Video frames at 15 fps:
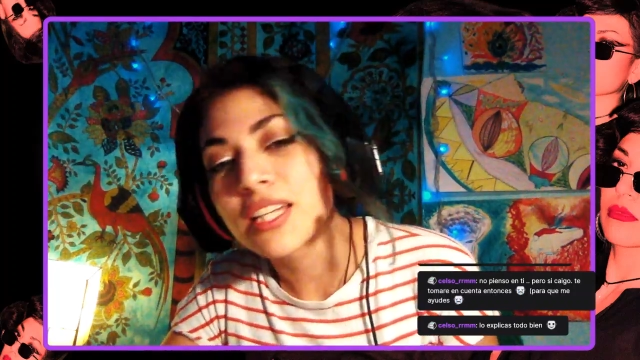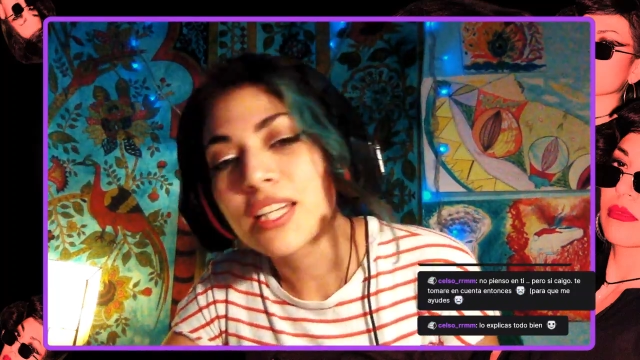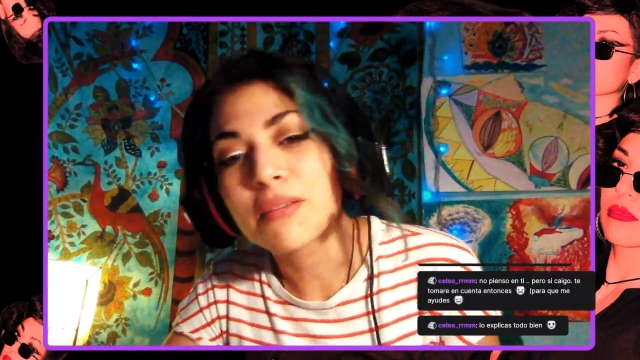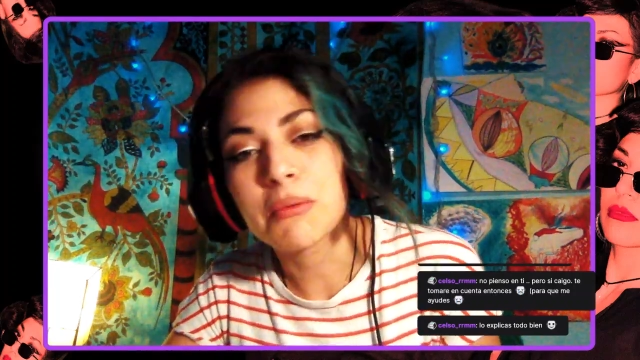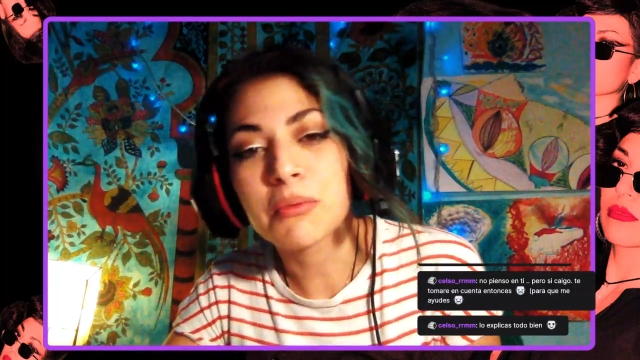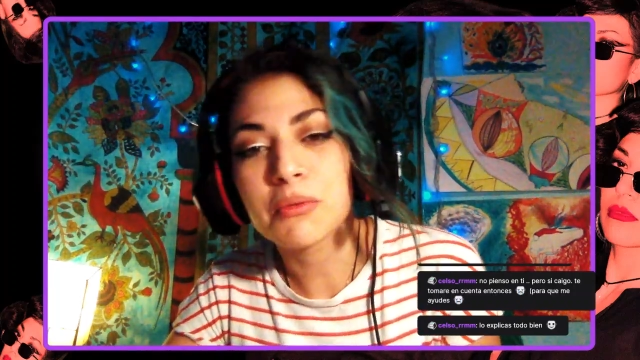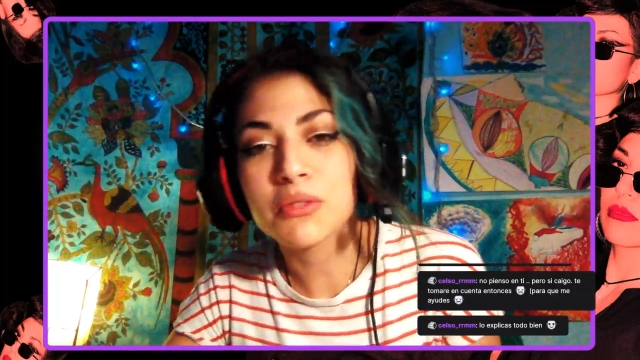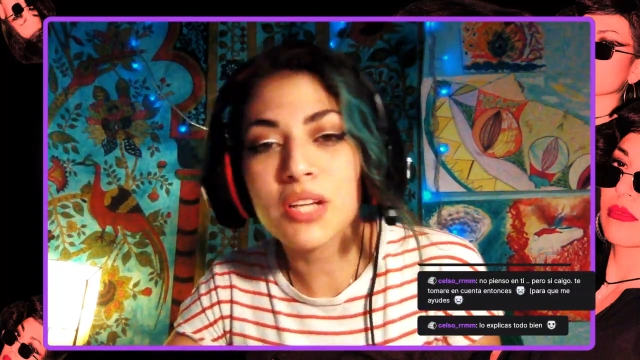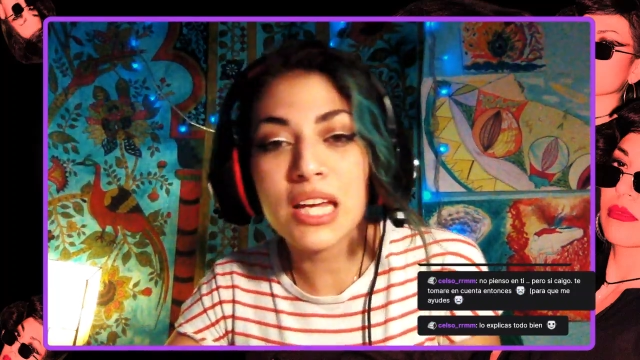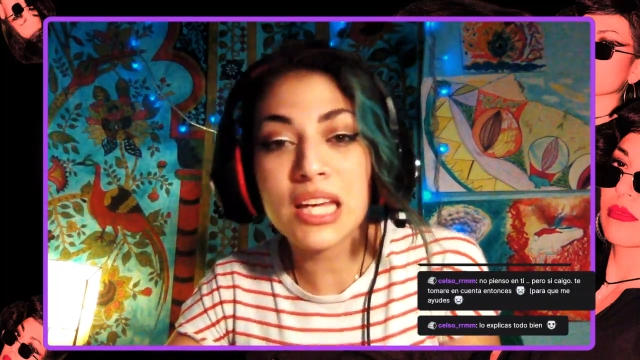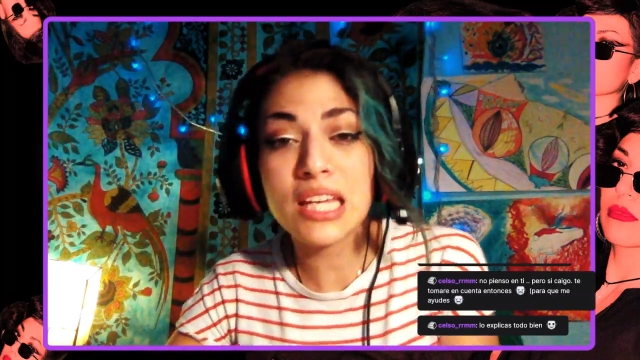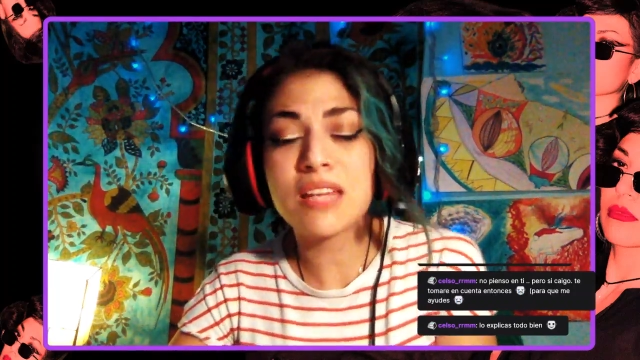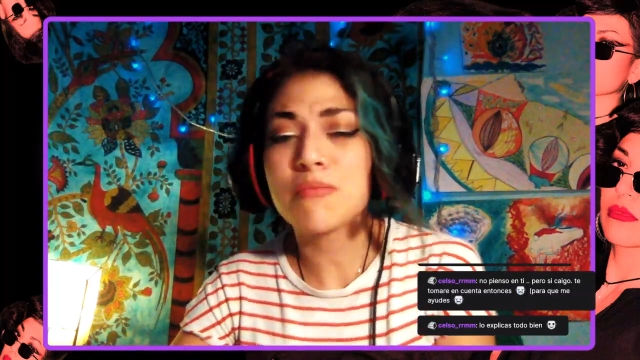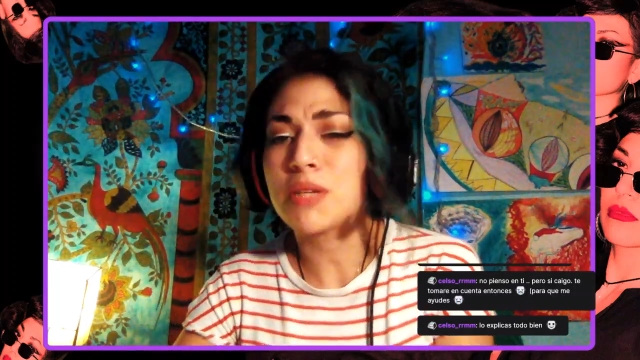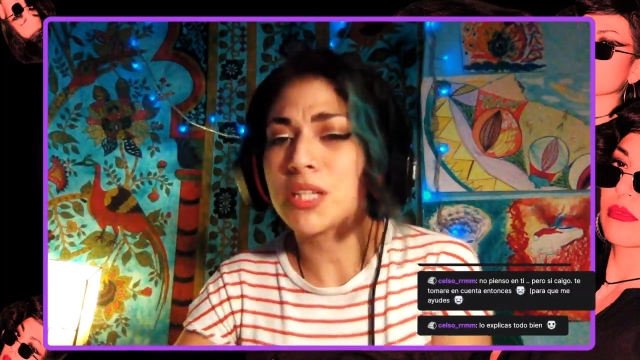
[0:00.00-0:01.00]
Y me puse
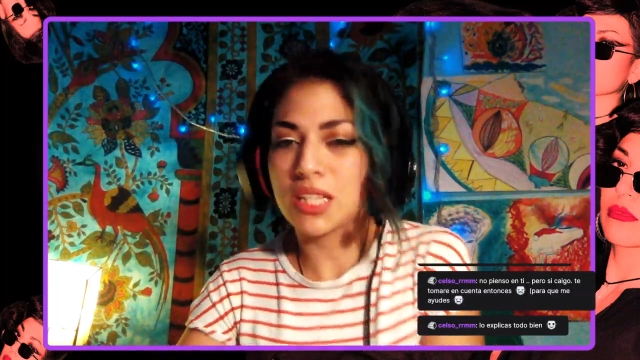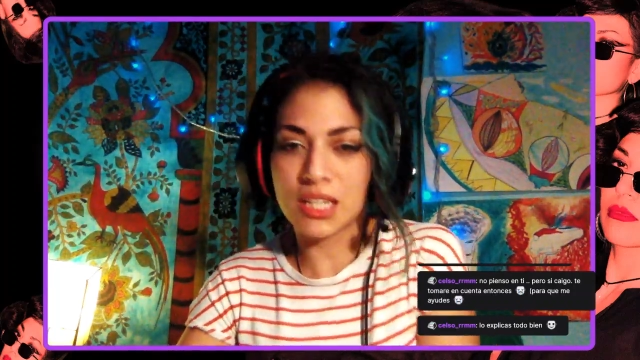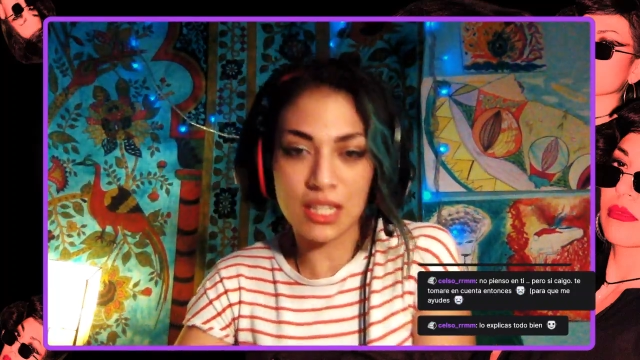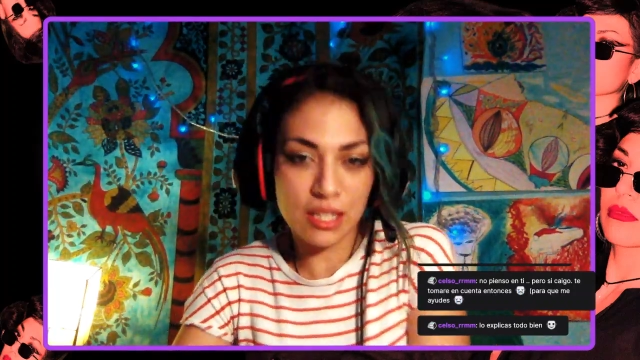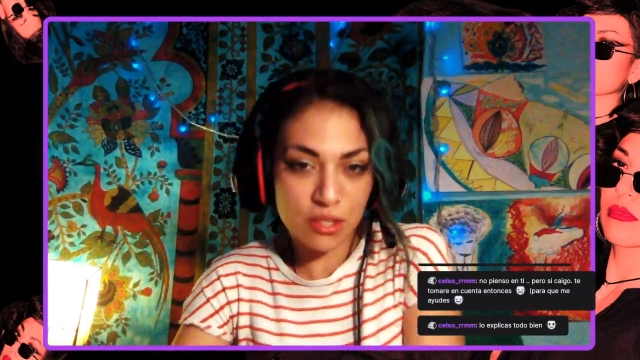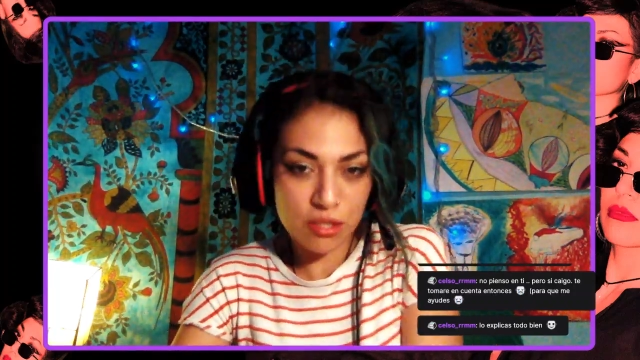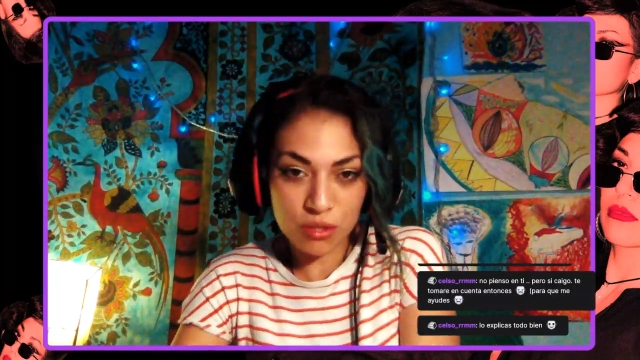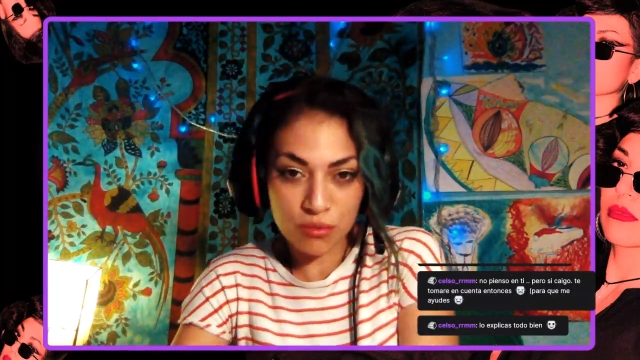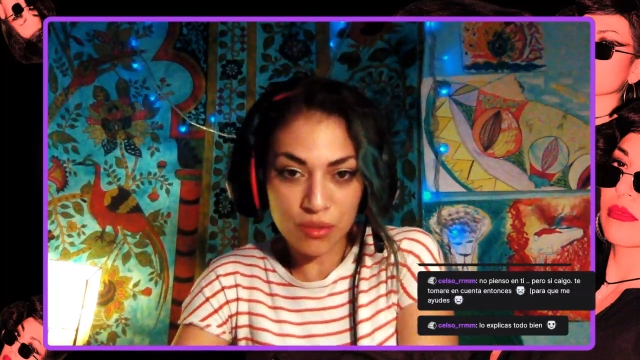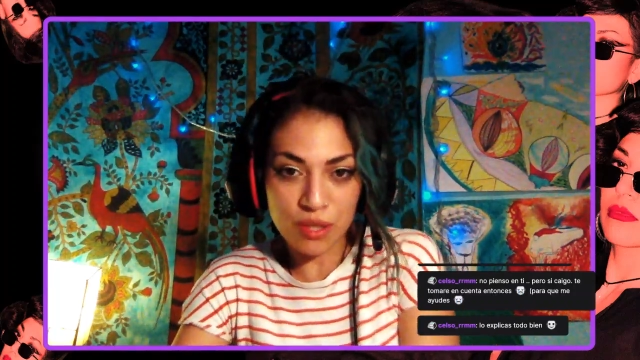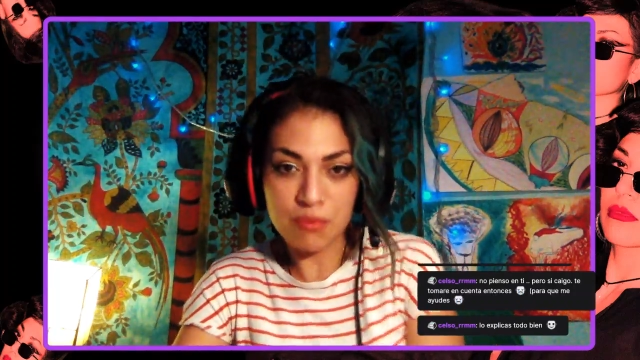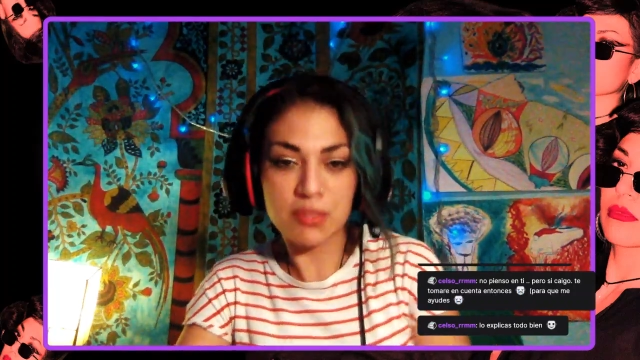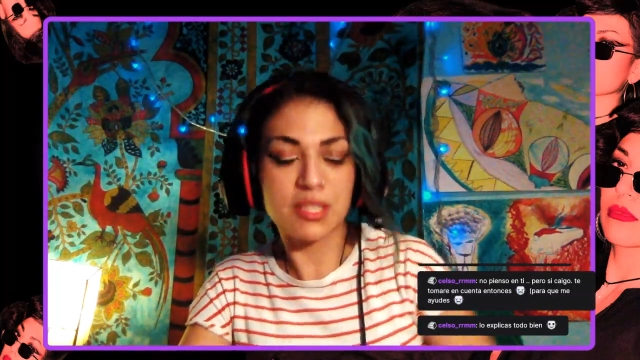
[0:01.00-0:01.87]
ahí y me tiré en el sofá